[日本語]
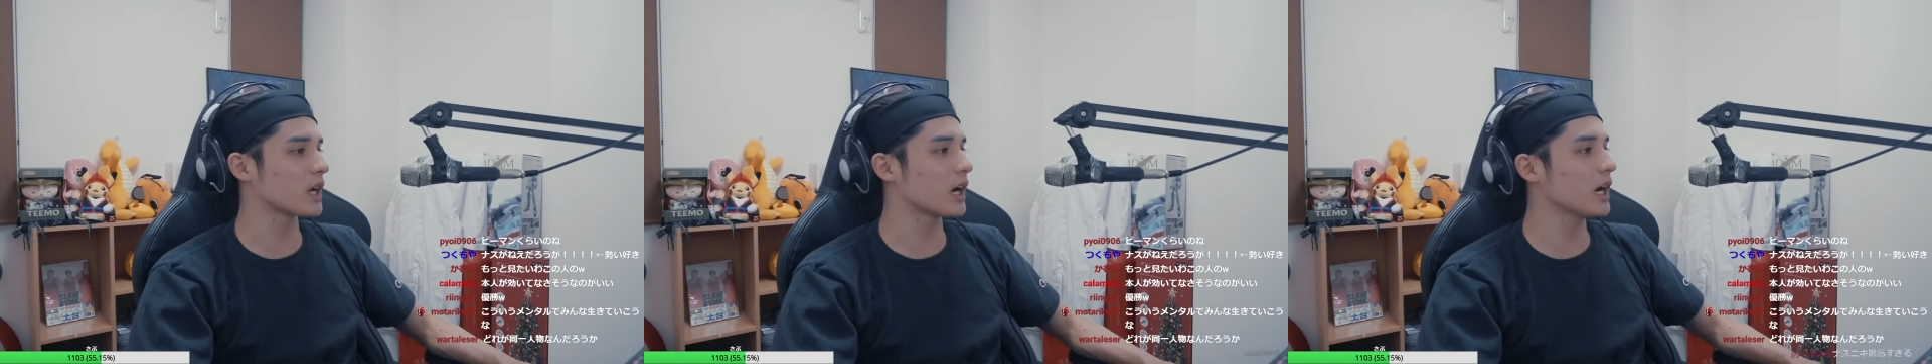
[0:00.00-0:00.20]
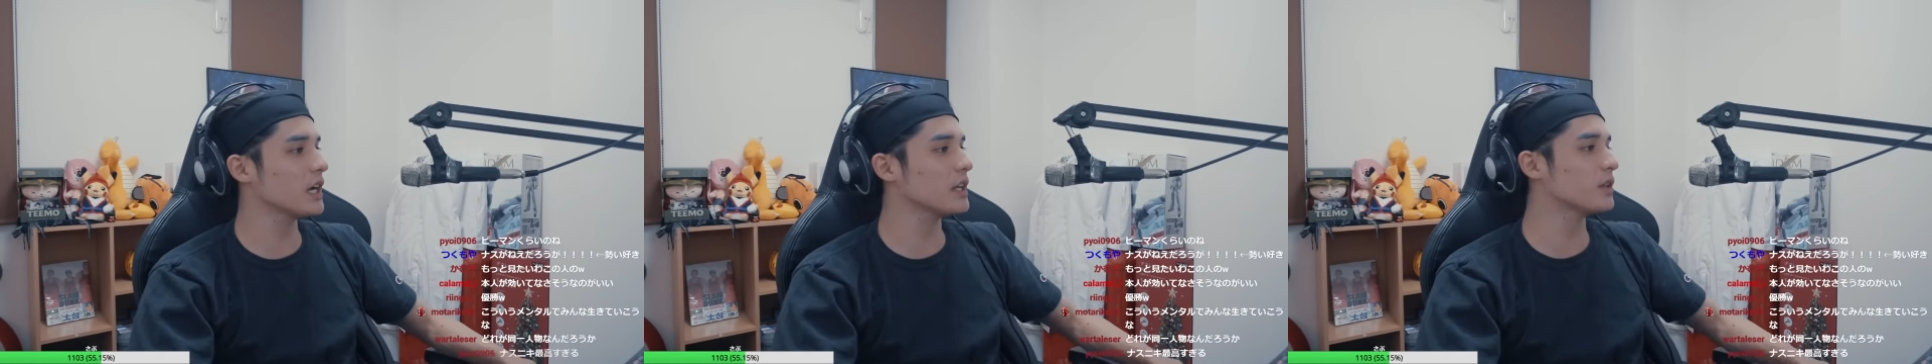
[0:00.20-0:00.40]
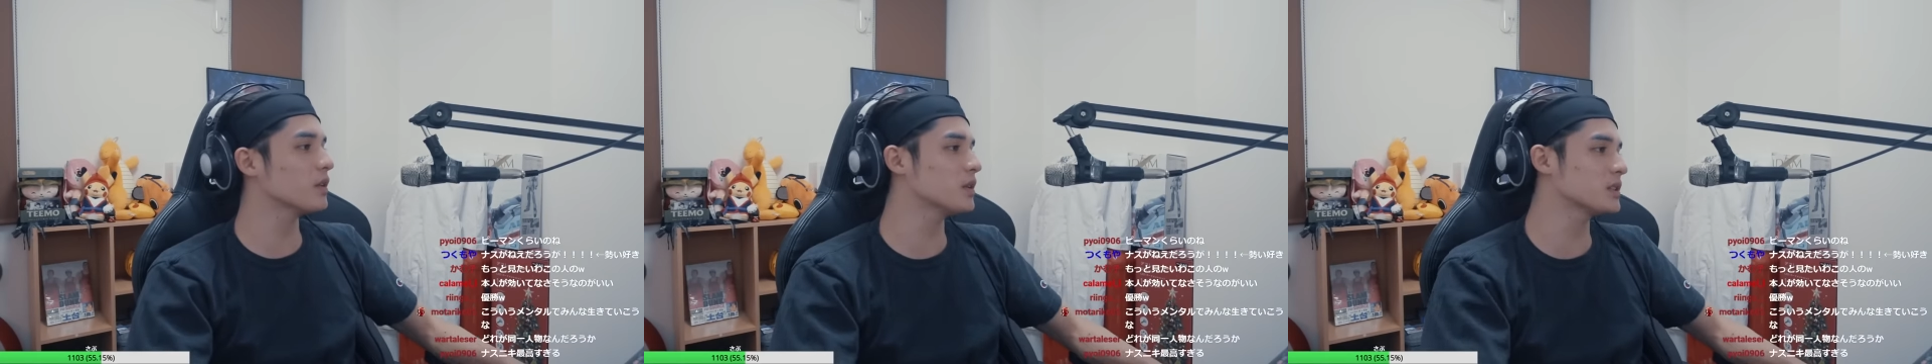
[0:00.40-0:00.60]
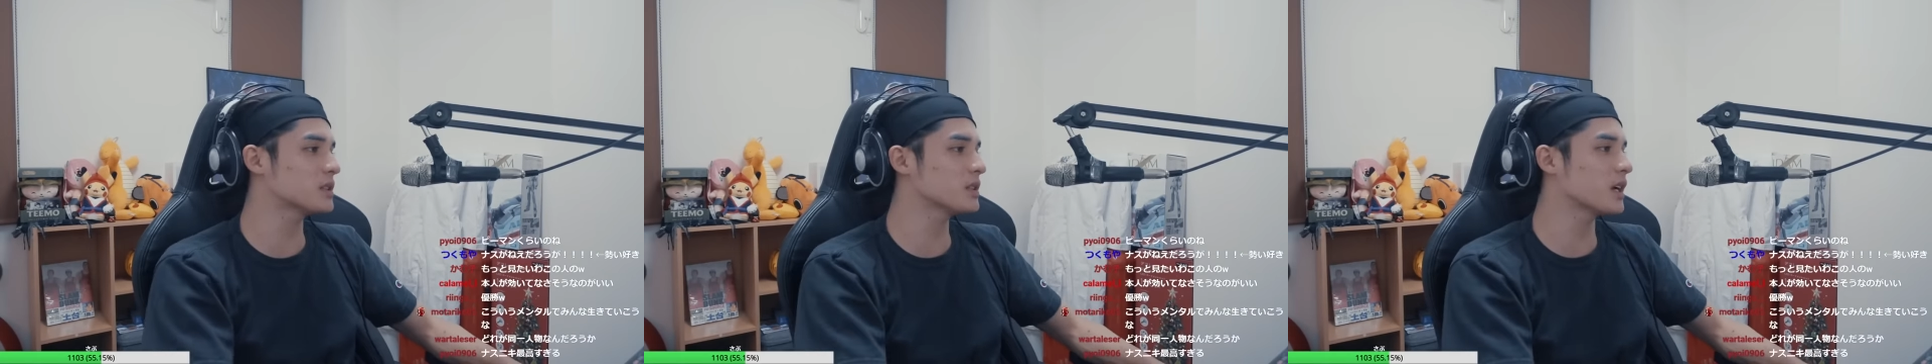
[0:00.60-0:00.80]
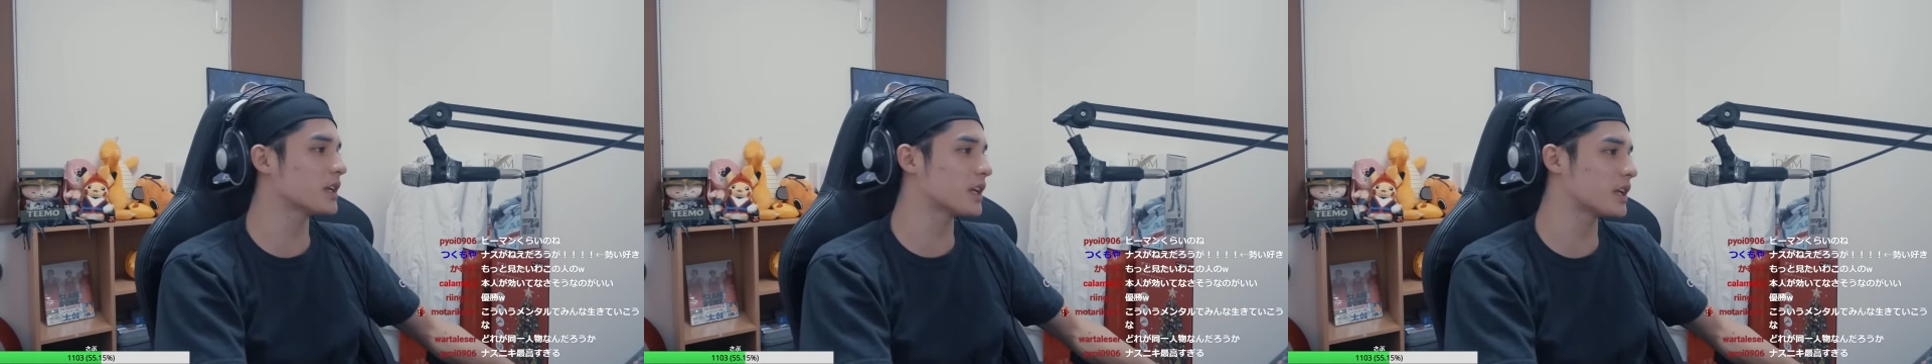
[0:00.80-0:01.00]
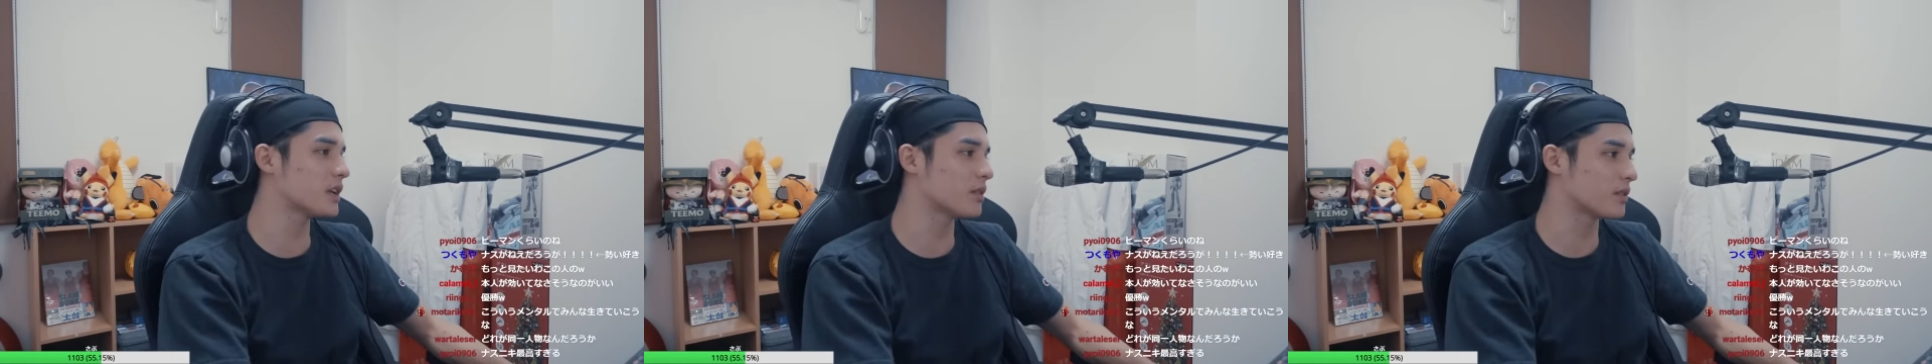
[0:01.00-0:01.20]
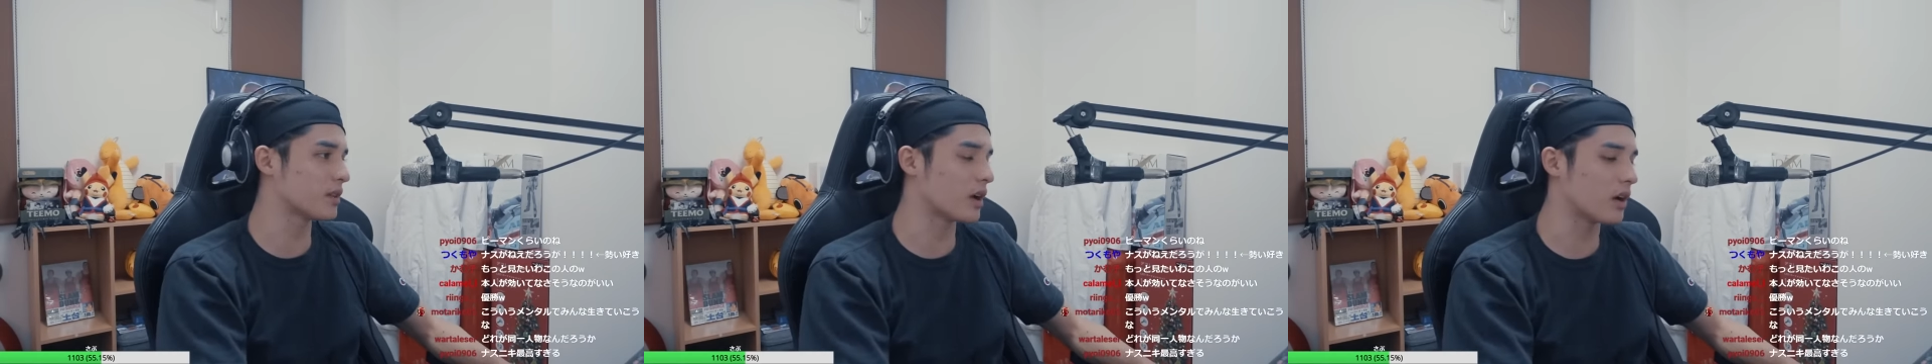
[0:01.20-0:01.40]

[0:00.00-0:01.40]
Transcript: 回答するができるん